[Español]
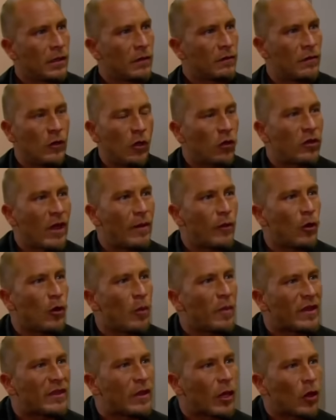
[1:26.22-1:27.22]
Si no te hablo, no
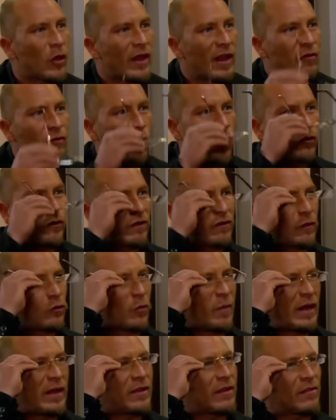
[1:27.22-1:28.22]
me entero de las cosas y
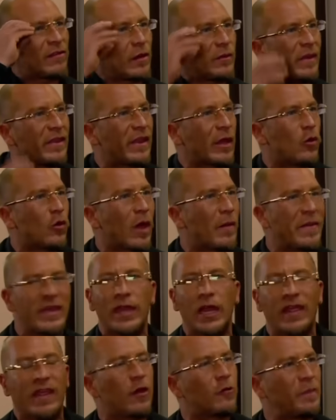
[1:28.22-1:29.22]
tu maldita sirvienta nunca me
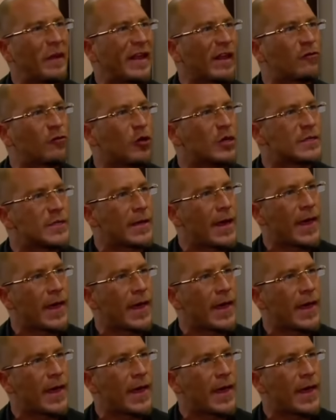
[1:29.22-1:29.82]
quiere dar explicaciones de